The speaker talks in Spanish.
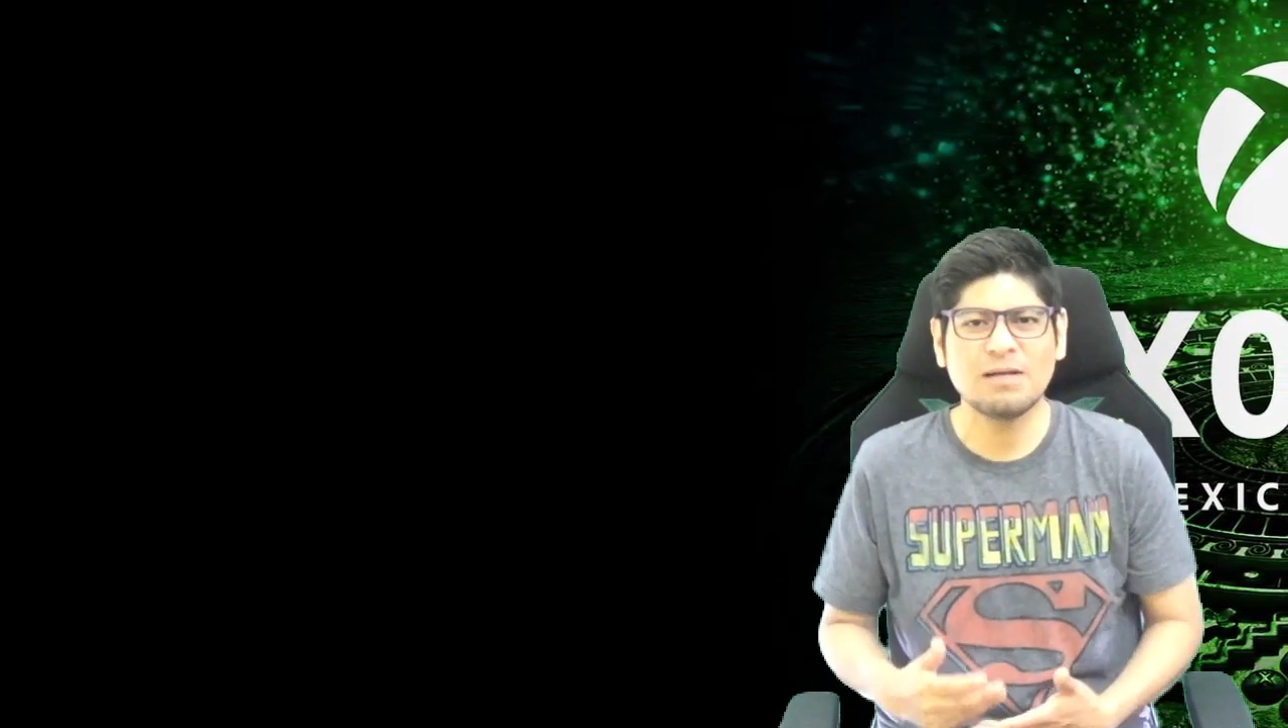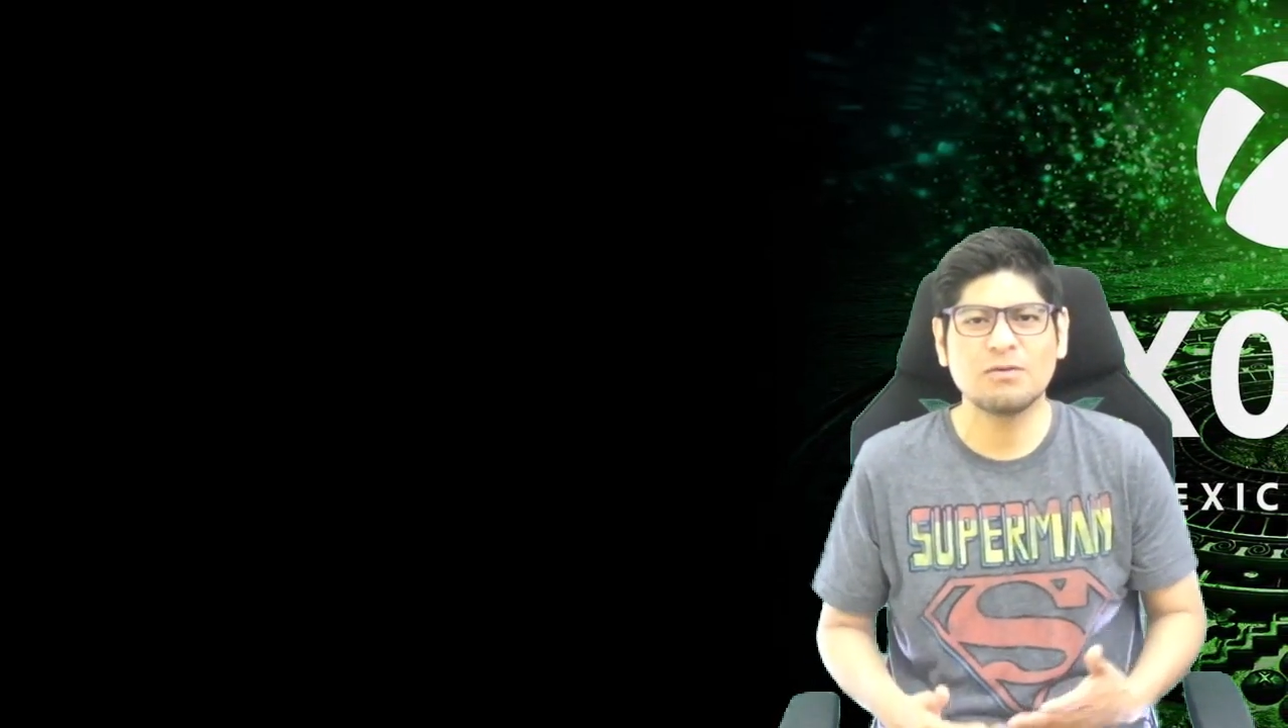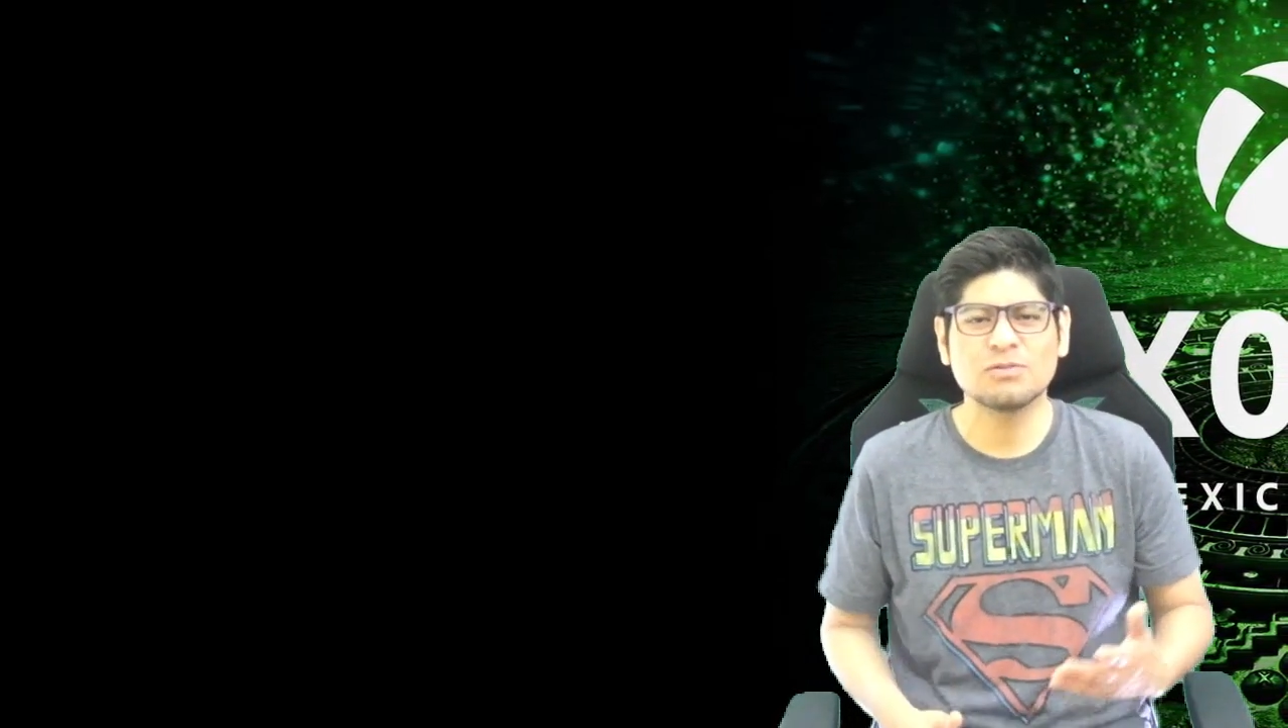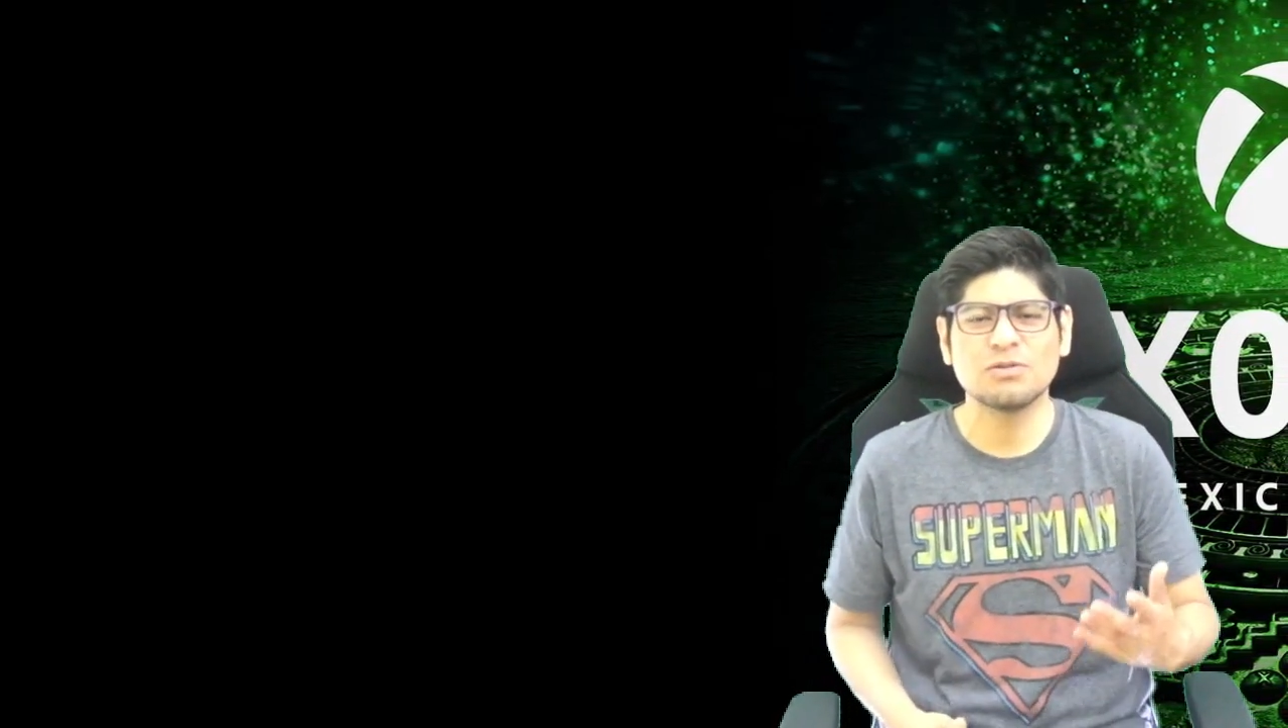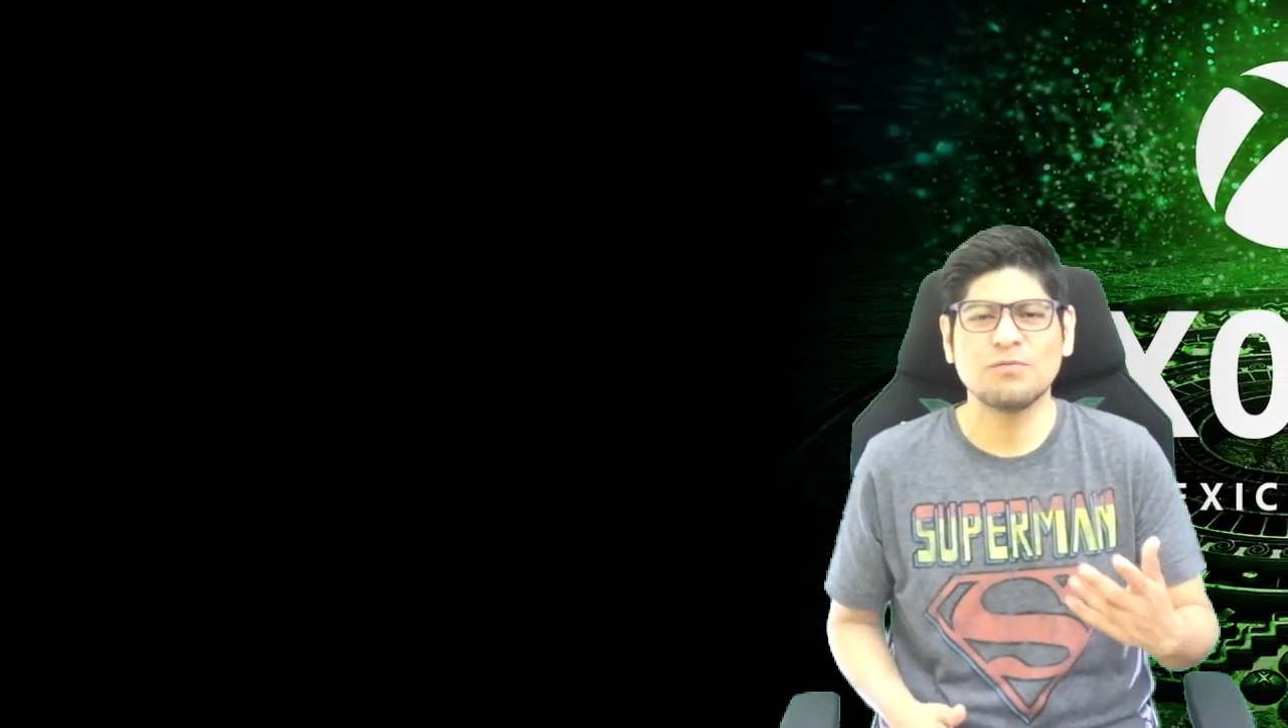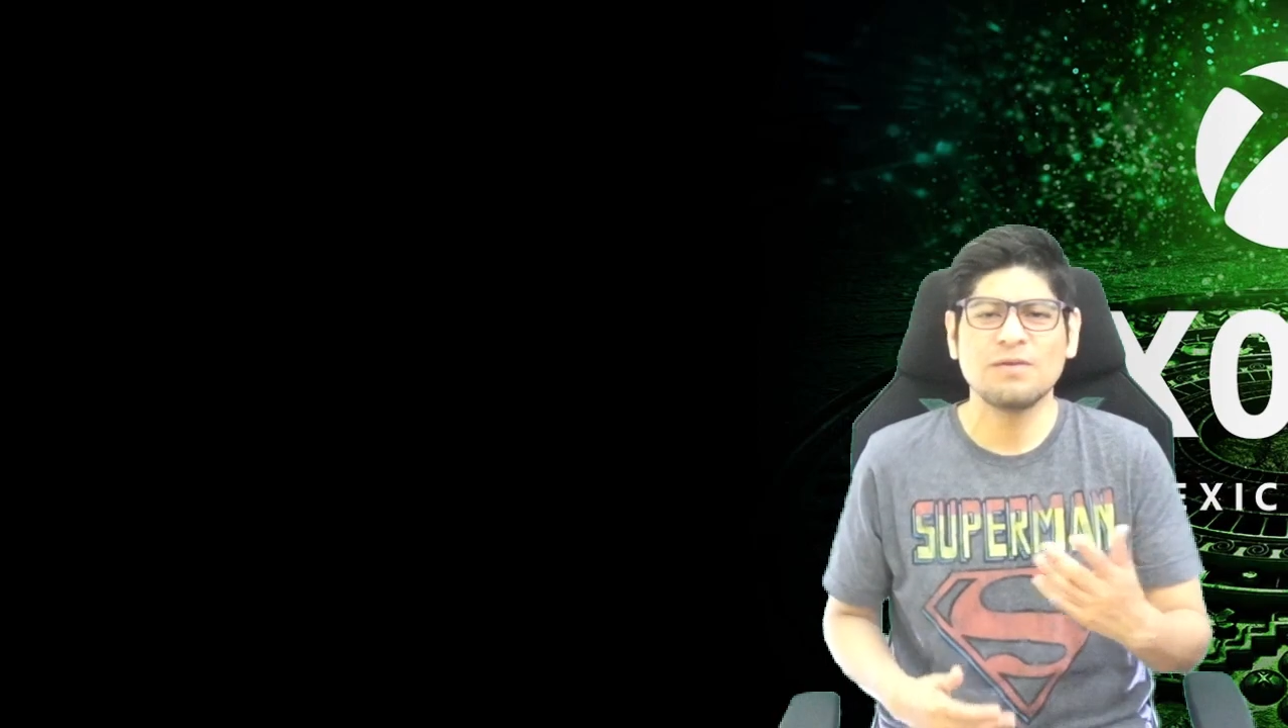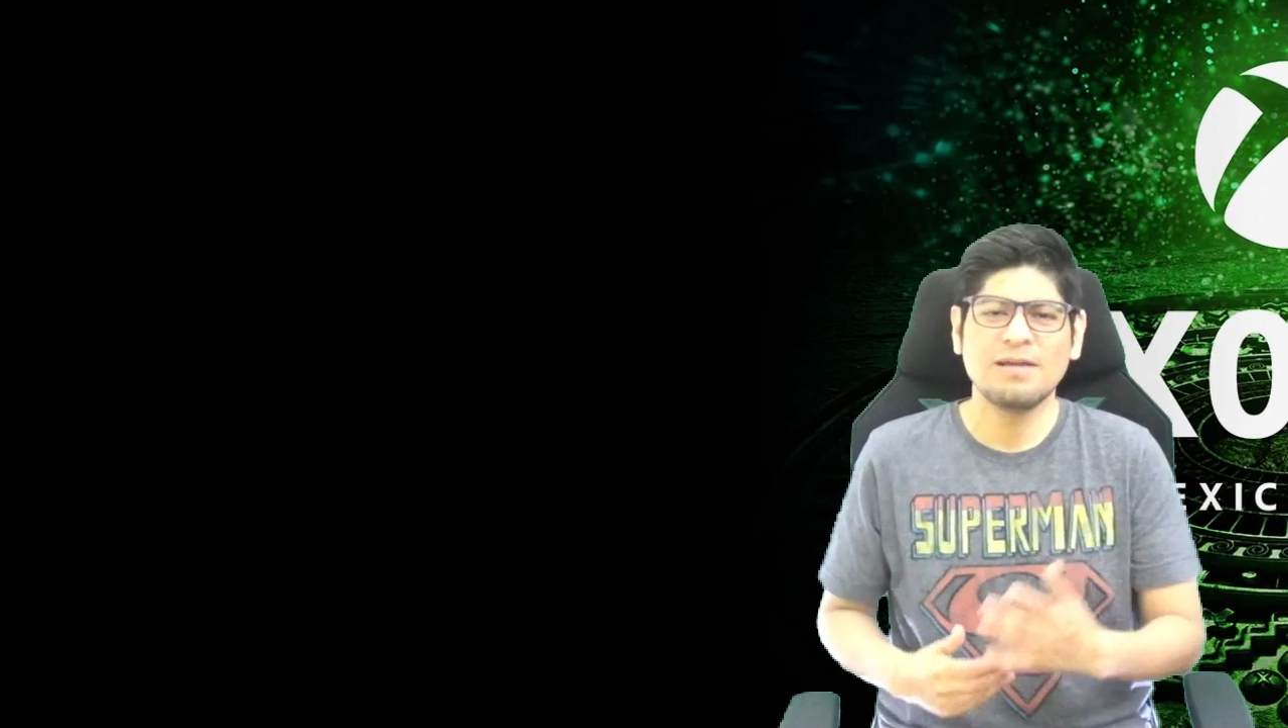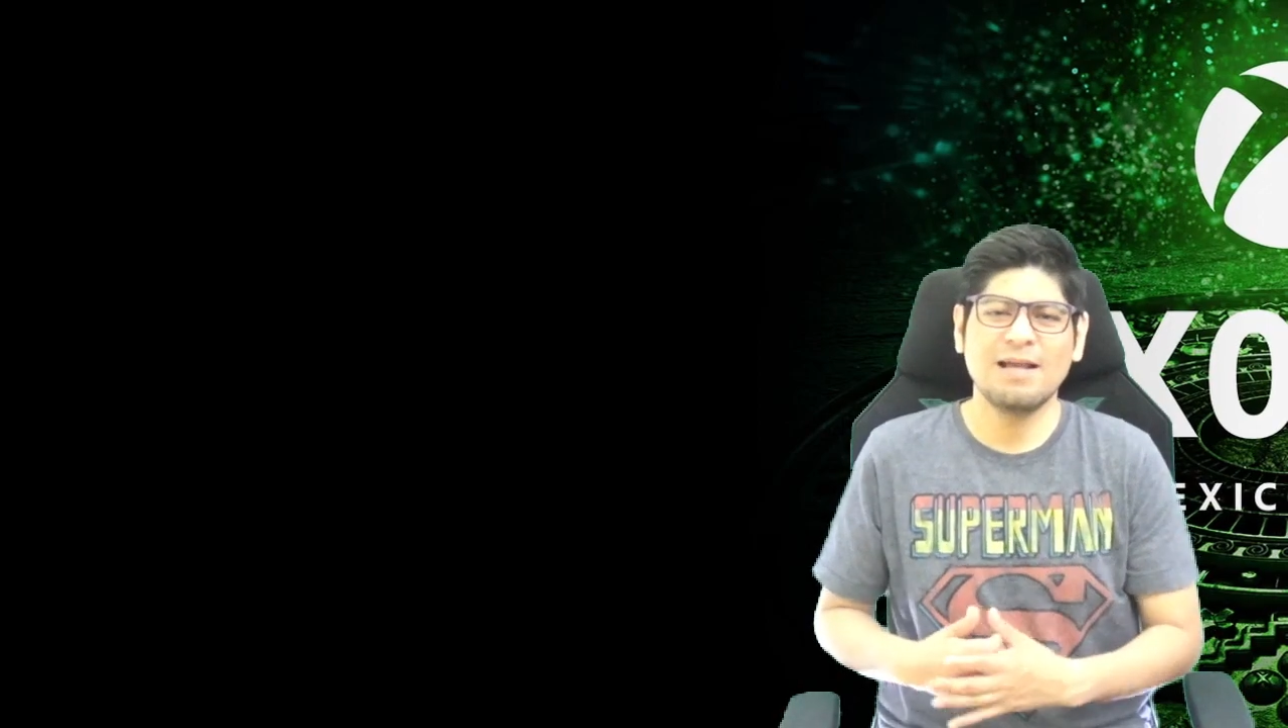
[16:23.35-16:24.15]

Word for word: Microsoft,